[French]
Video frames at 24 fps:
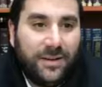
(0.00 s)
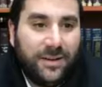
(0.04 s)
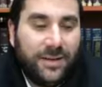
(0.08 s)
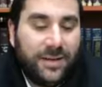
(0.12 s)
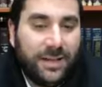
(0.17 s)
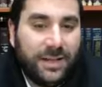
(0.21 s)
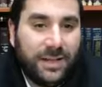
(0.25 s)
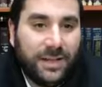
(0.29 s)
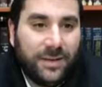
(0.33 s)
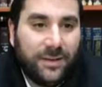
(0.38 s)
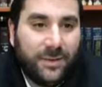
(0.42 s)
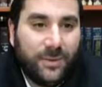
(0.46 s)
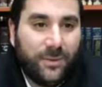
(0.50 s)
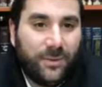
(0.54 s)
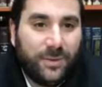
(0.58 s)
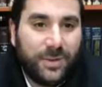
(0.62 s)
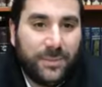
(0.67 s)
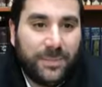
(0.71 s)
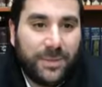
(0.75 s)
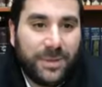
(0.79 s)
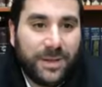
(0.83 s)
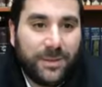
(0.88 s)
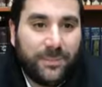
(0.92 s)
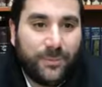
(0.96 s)
Et on
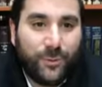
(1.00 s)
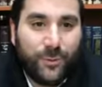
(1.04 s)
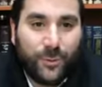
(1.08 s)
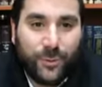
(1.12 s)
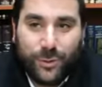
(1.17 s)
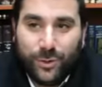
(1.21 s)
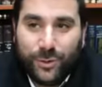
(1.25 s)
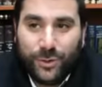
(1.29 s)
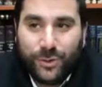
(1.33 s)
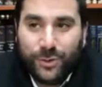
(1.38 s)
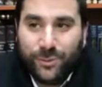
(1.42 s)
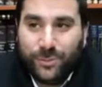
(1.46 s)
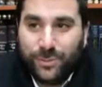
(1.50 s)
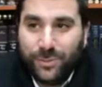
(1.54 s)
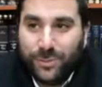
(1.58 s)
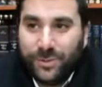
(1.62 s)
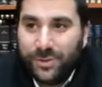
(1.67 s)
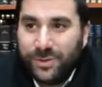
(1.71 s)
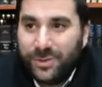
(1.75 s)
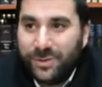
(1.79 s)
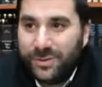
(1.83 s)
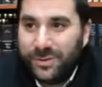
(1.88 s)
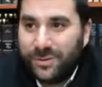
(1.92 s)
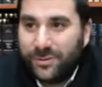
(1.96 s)
n'est pas là pour, euh, pour
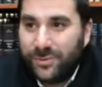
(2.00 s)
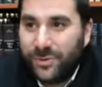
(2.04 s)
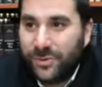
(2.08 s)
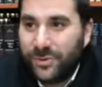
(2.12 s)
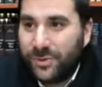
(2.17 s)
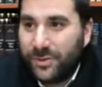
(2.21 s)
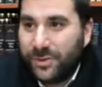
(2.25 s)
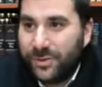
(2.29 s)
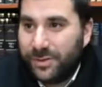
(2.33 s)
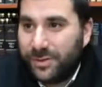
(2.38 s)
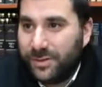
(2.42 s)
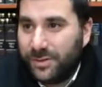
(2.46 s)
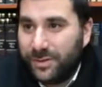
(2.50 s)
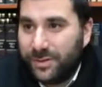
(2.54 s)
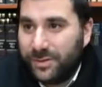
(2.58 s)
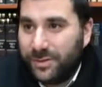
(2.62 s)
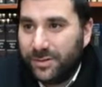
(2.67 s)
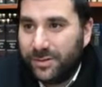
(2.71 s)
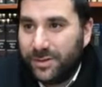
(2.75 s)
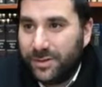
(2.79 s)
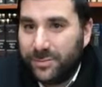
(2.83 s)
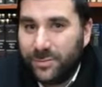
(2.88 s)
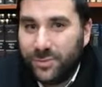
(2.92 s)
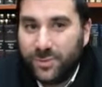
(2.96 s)
euh, vendre
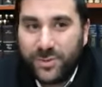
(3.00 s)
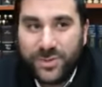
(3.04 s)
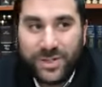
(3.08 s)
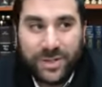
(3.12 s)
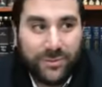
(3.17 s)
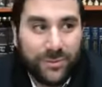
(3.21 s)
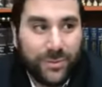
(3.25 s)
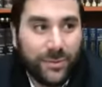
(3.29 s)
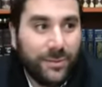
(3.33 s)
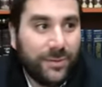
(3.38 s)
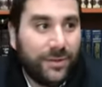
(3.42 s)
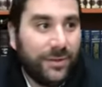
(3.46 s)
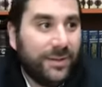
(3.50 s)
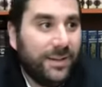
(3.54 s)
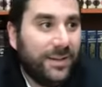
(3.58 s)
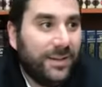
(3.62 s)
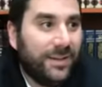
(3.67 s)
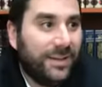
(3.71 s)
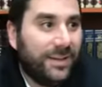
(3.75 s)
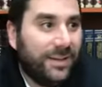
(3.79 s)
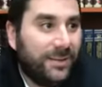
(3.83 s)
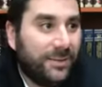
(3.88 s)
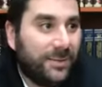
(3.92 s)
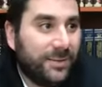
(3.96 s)
on du savon.
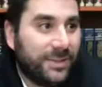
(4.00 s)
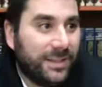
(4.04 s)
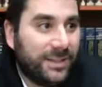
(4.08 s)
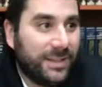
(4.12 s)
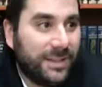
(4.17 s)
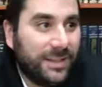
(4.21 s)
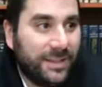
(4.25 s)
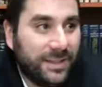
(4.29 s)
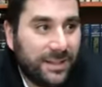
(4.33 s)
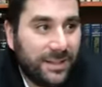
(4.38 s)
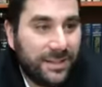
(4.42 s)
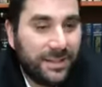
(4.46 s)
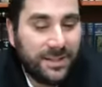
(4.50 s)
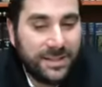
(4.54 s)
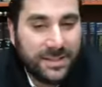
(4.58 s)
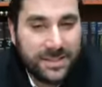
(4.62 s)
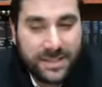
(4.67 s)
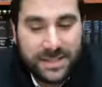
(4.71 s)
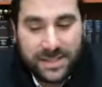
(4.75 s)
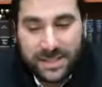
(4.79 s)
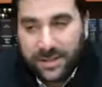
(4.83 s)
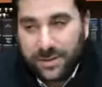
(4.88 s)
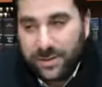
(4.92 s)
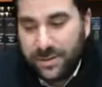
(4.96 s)
On est,
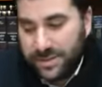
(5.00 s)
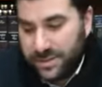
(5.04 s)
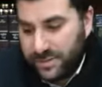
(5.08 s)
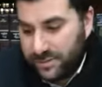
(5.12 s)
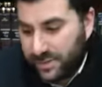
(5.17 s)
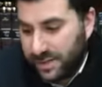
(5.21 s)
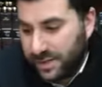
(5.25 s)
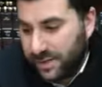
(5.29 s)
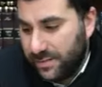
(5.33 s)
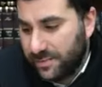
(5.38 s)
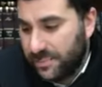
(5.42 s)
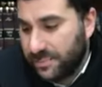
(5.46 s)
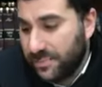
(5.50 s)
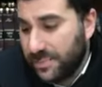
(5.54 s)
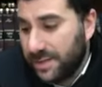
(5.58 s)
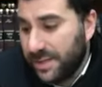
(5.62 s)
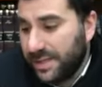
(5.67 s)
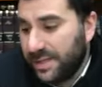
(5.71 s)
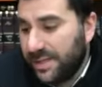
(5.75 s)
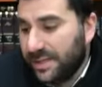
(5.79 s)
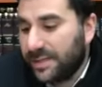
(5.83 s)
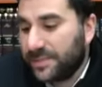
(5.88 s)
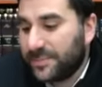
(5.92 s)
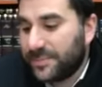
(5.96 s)
c'est-à-dire que c'est vrai.
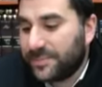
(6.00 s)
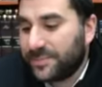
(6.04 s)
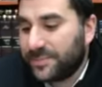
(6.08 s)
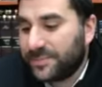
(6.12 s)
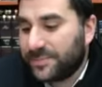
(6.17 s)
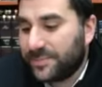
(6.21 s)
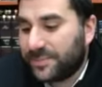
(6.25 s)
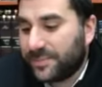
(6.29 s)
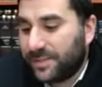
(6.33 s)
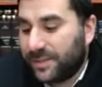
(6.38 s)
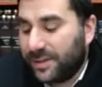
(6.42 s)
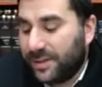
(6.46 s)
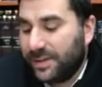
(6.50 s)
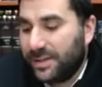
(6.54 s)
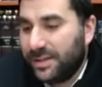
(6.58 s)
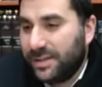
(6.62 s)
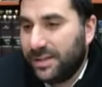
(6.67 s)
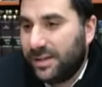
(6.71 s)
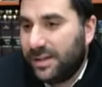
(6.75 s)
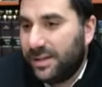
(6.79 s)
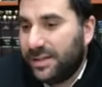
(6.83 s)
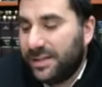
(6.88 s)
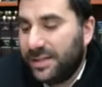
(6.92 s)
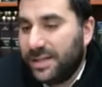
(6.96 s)
Mais il
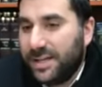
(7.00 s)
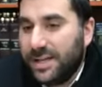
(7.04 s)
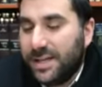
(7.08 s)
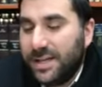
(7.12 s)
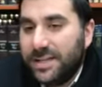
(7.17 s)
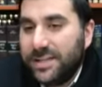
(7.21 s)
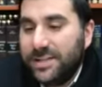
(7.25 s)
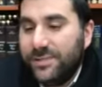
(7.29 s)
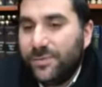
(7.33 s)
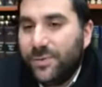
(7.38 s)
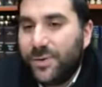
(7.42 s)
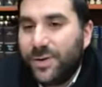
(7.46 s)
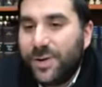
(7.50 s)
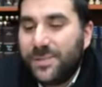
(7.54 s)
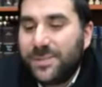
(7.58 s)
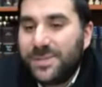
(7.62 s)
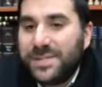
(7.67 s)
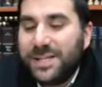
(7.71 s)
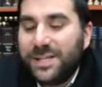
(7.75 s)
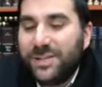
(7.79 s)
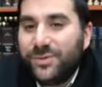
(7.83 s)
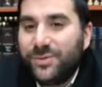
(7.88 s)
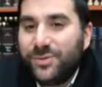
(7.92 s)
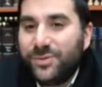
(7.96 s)
y a, y a, un niveau comme
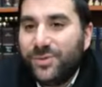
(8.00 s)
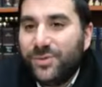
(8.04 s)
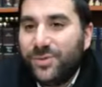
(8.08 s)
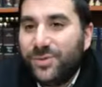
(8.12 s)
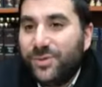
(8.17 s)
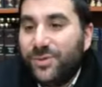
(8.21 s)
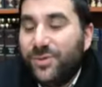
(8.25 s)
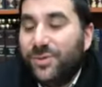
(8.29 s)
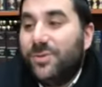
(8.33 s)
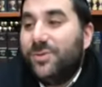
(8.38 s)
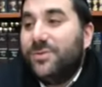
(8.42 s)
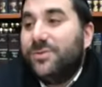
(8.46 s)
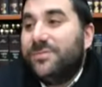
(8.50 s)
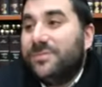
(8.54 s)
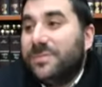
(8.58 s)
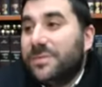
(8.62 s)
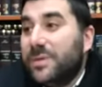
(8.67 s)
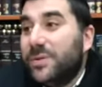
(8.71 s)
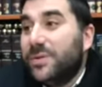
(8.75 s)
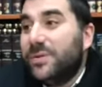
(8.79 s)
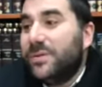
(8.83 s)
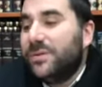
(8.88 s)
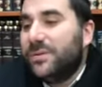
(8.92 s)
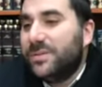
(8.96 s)
ça de
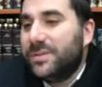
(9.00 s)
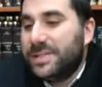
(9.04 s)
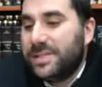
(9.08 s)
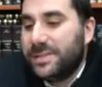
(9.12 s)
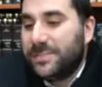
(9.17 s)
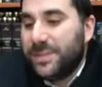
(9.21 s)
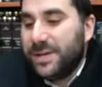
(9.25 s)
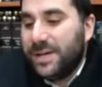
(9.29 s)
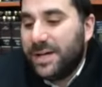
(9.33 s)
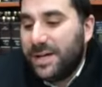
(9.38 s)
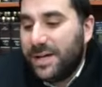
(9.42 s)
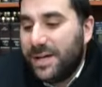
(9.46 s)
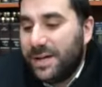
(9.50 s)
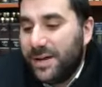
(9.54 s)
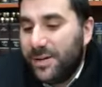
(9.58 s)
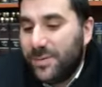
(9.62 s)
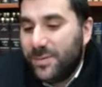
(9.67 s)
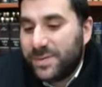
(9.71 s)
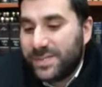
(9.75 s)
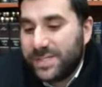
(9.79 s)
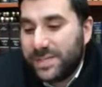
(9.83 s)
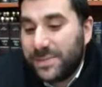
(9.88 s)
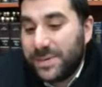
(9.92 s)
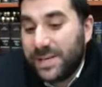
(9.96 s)
bon, on sait pas,
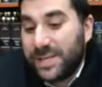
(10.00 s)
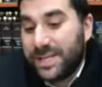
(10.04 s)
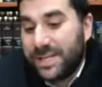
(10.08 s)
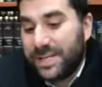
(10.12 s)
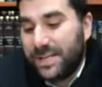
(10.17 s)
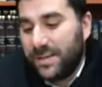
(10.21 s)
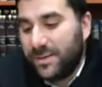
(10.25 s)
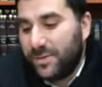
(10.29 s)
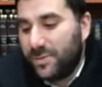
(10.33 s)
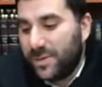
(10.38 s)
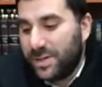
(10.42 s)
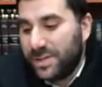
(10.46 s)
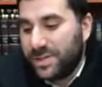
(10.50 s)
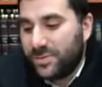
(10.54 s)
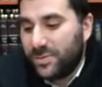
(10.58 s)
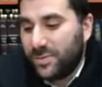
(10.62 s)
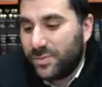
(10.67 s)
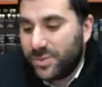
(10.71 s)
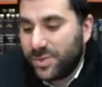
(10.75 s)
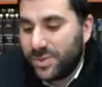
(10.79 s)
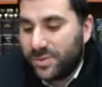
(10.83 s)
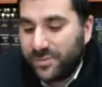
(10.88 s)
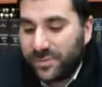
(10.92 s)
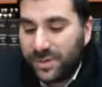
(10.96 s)
on sait pas où est-ce
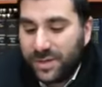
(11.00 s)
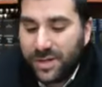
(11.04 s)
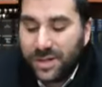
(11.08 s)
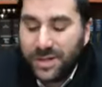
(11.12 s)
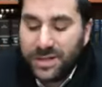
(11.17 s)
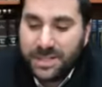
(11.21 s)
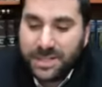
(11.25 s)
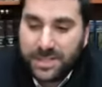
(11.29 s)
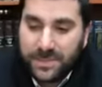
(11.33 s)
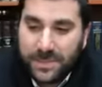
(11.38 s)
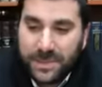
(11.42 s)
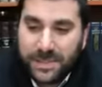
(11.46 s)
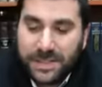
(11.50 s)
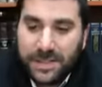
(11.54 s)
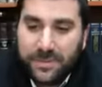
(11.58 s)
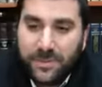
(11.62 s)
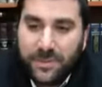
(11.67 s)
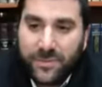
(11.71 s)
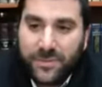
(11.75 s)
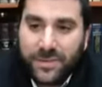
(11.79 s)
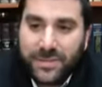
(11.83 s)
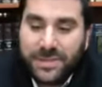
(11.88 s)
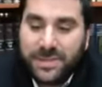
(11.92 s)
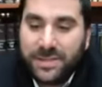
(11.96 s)
qu'on s'en va et c'est pas
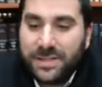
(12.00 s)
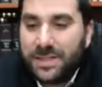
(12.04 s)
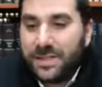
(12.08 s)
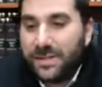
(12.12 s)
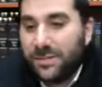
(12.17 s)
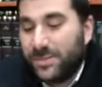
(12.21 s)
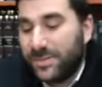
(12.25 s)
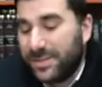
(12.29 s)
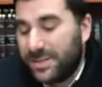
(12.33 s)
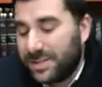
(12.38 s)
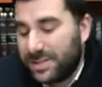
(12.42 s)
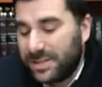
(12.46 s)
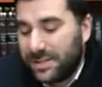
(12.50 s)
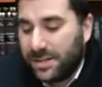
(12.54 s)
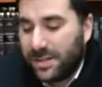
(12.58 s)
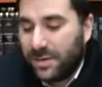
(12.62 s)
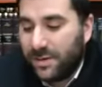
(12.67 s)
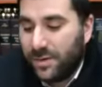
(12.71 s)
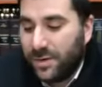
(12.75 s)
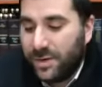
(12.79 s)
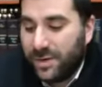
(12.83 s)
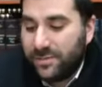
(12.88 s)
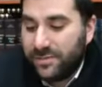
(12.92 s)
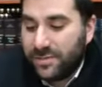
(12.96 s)
tellement facile.
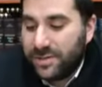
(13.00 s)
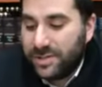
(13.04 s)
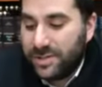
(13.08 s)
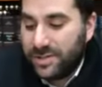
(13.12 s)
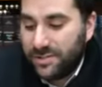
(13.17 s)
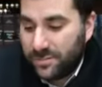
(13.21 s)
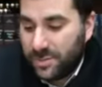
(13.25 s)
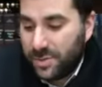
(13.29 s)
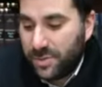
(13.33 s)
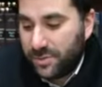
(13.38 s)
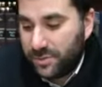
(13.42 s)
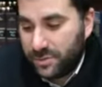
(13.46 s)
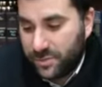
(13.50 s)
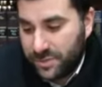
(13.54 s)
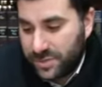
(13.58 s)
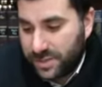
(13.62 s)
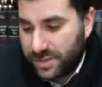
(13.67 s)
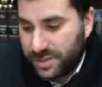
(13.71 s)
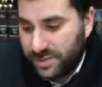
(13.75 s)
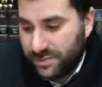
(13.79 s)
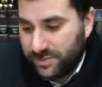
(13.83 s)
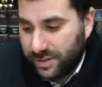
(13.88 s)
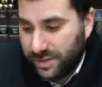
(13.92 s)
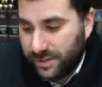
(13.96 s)
alors effectivement, tout ça
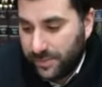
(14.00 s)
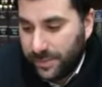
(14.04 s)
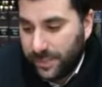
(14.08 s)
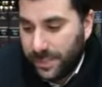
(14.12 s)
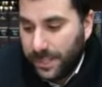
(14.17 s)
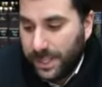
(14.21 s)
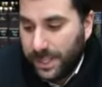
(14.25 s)
c'est vrai.